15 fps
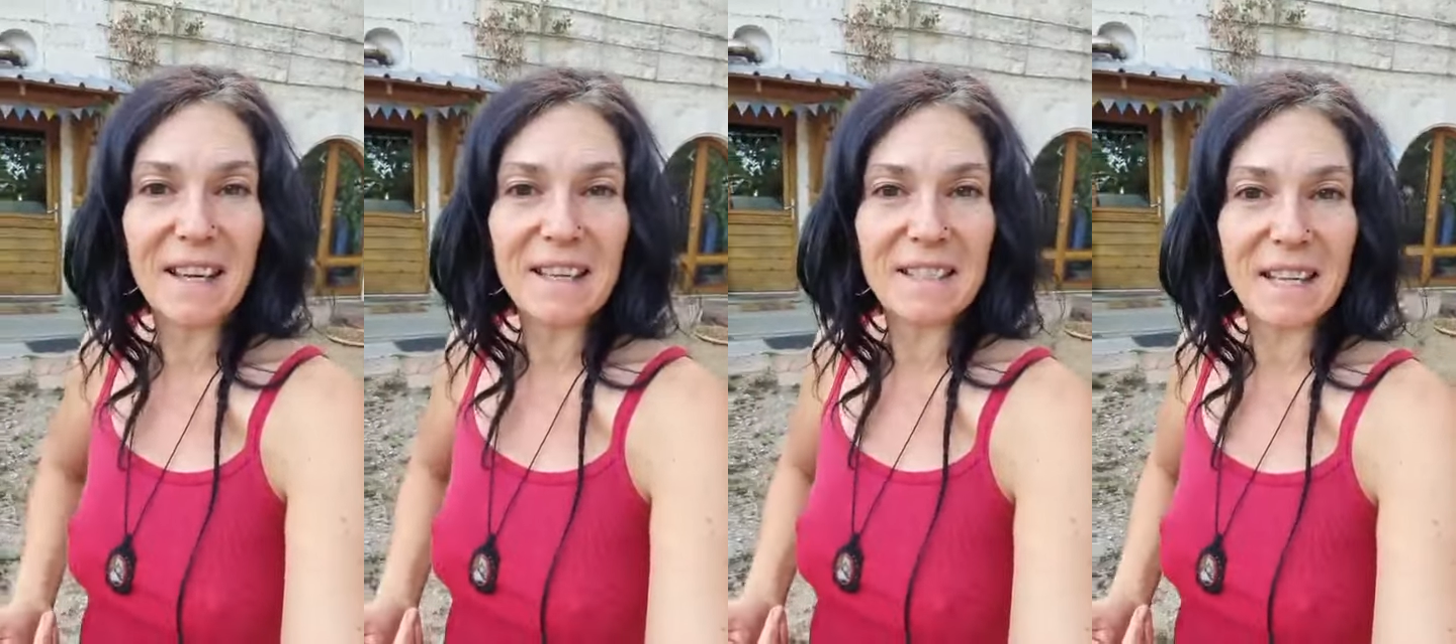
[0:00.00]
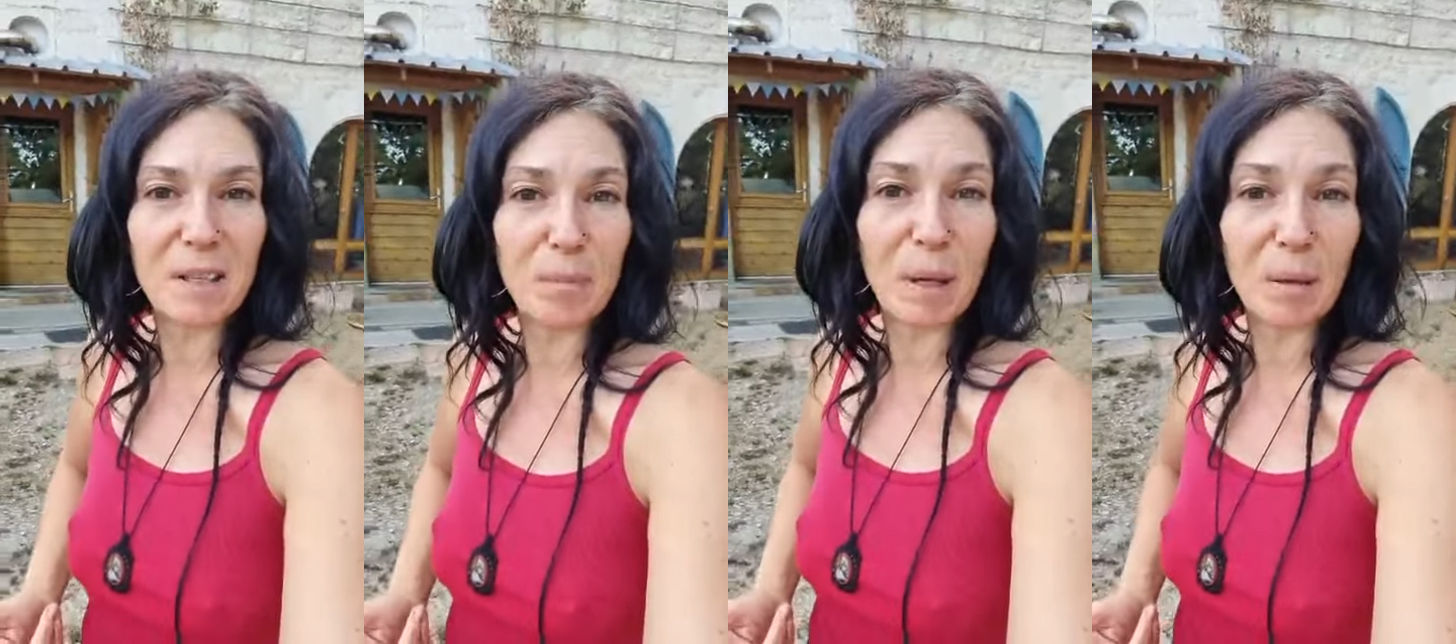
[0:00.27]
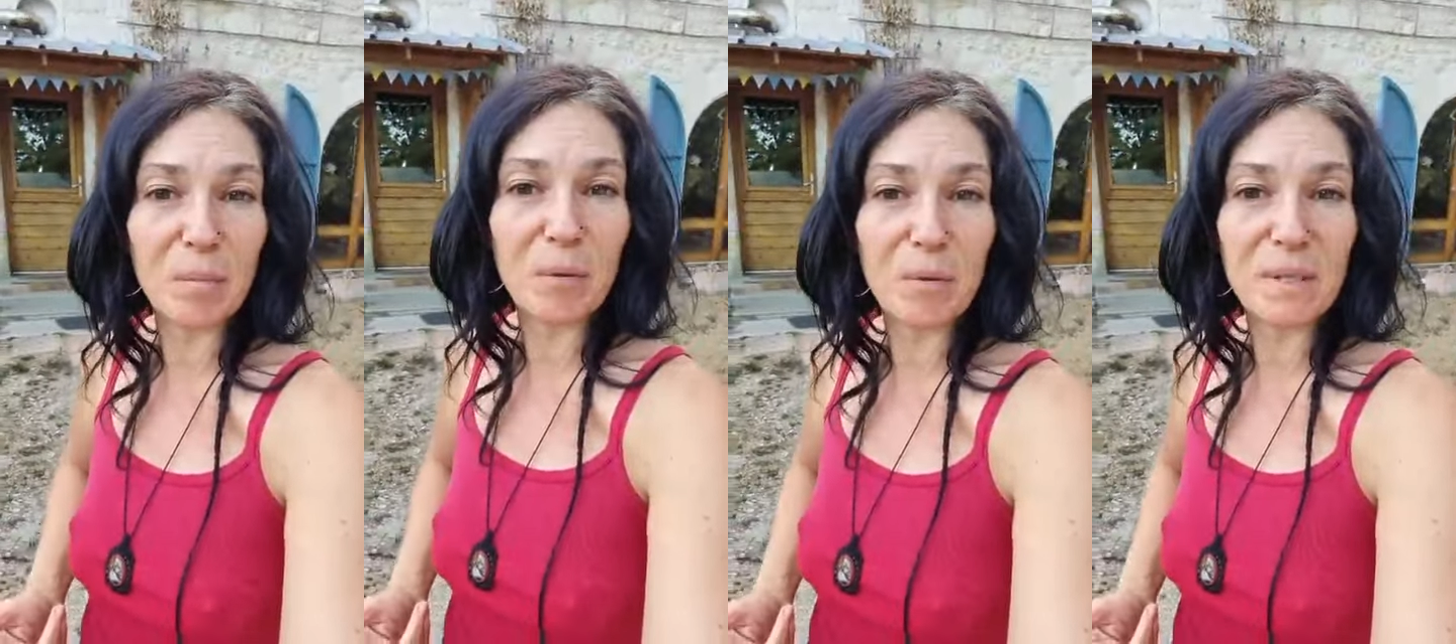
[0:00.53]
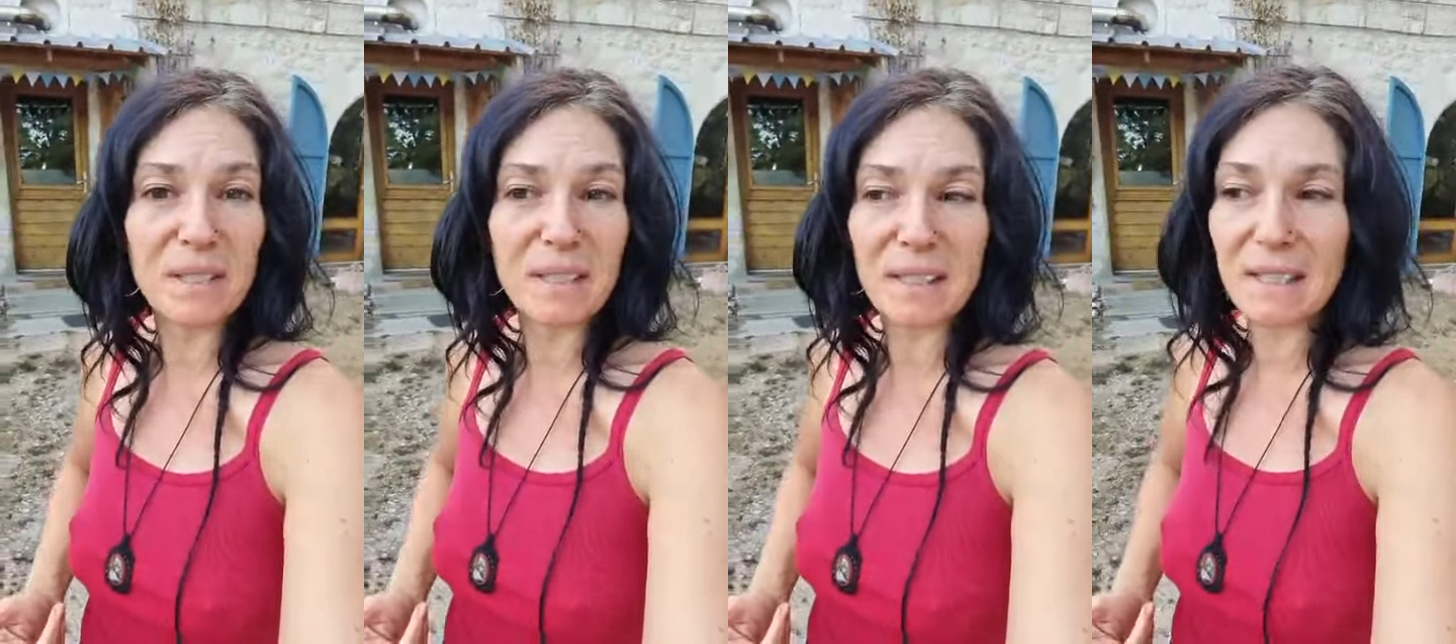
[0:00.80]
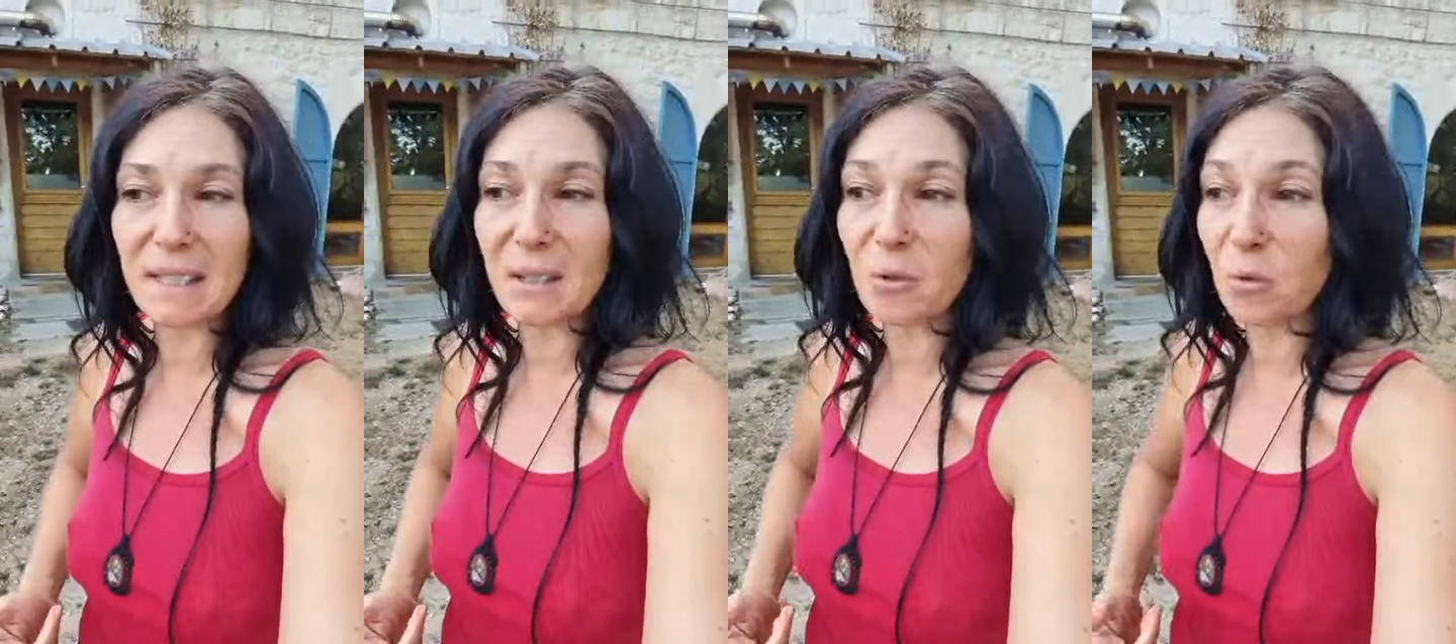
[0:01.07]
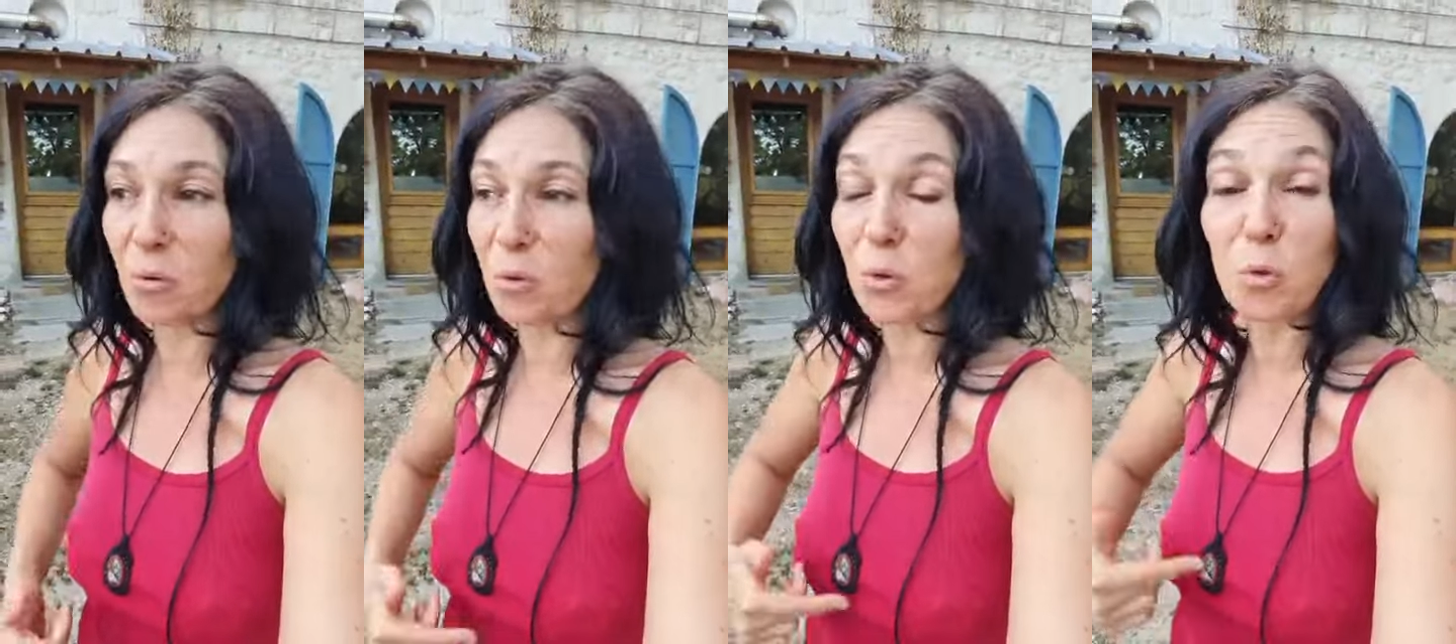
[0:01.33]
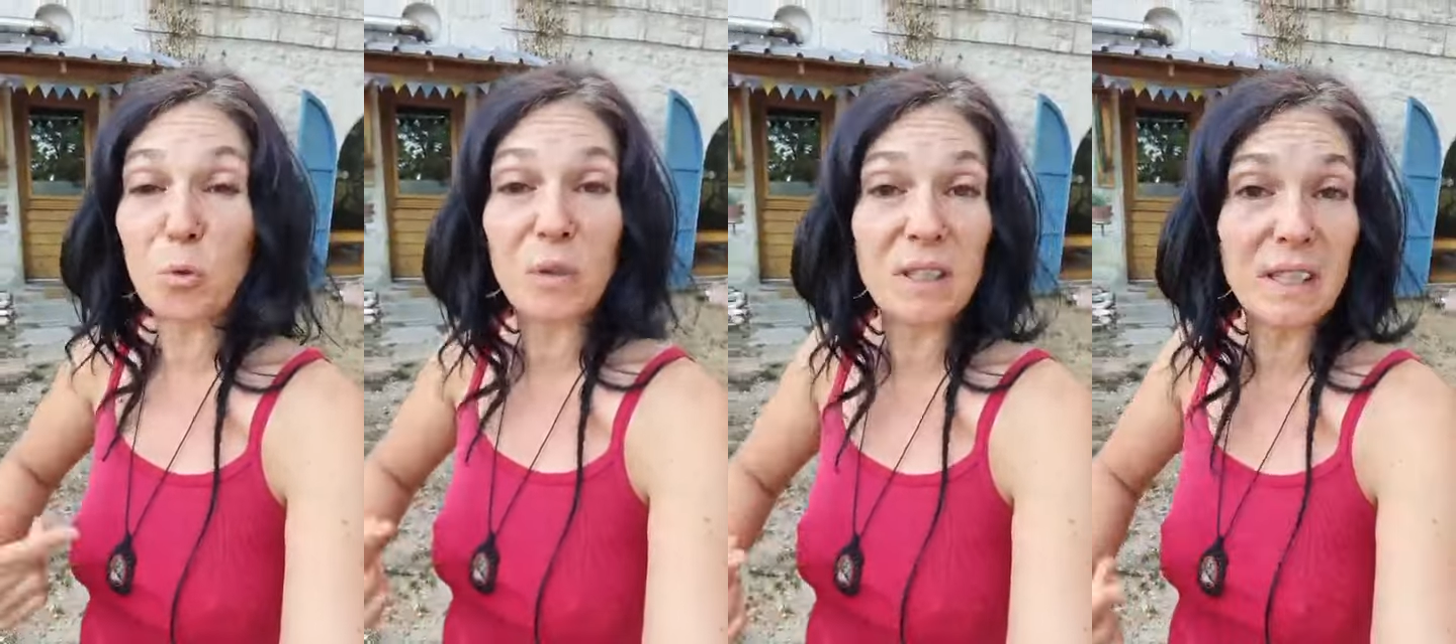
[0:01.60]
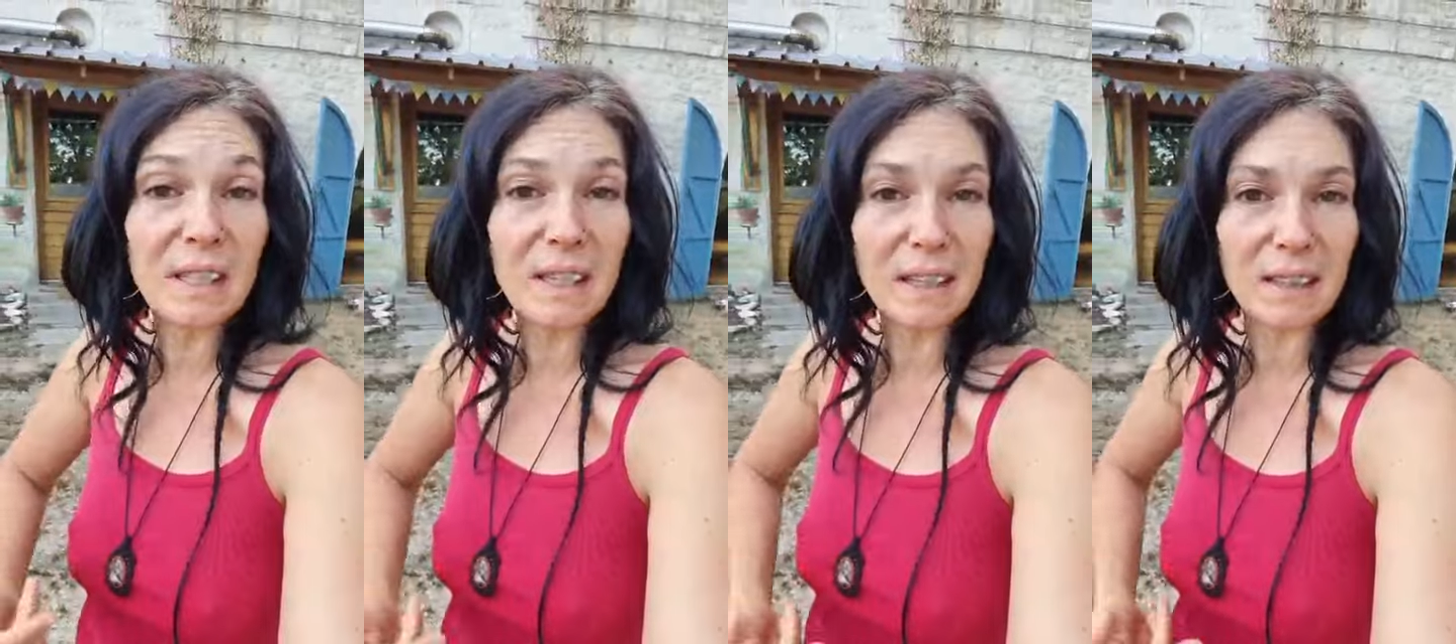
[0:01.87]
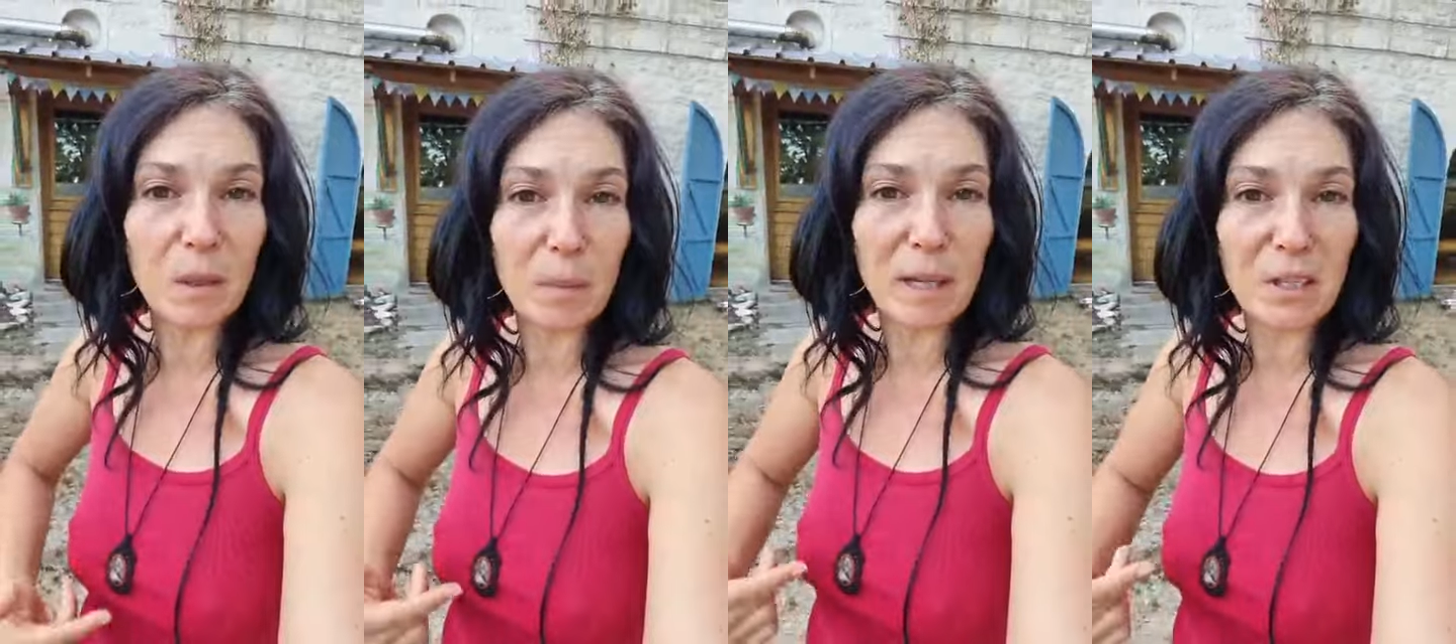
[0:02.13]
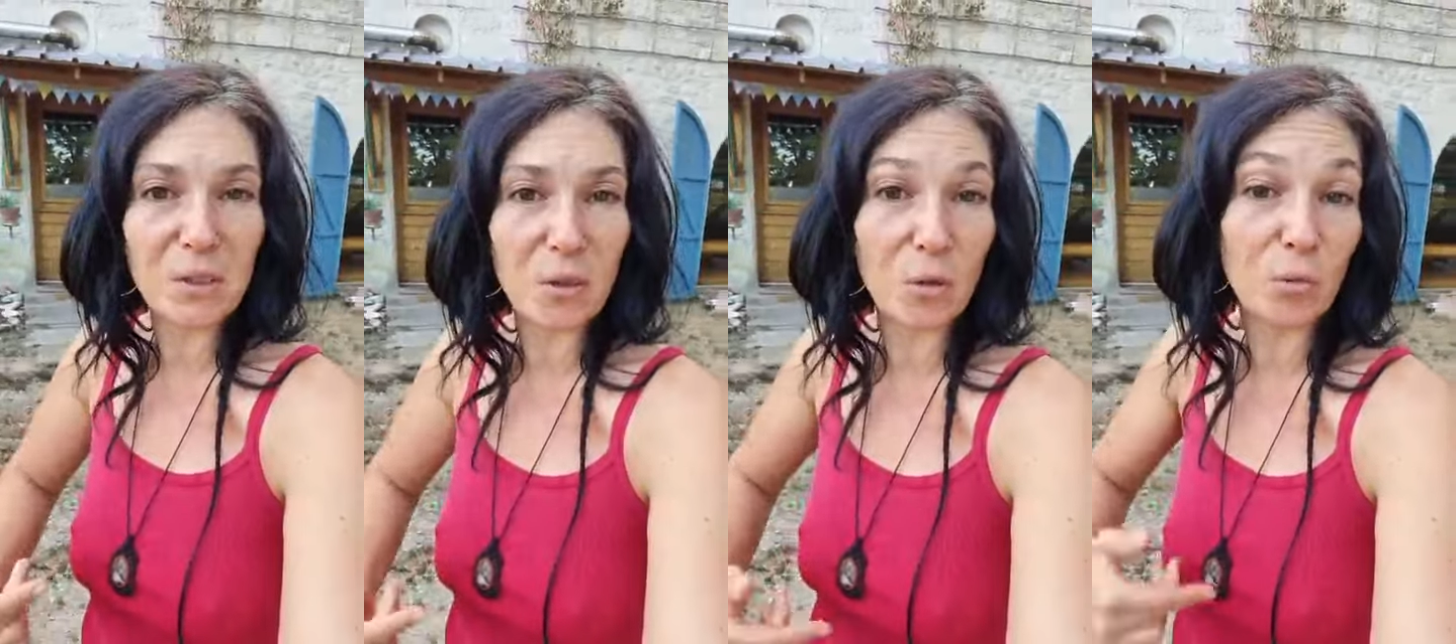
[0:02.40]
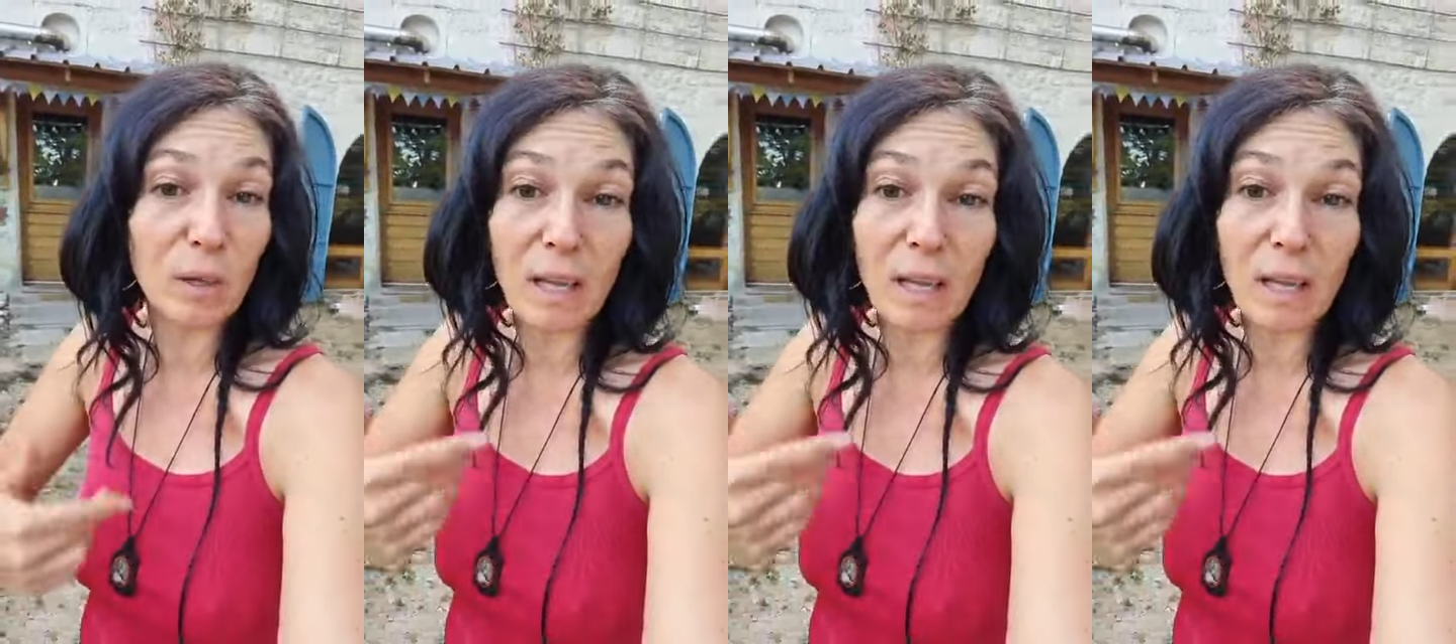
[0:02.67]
Ça te permet aussi de soutenir des personnes,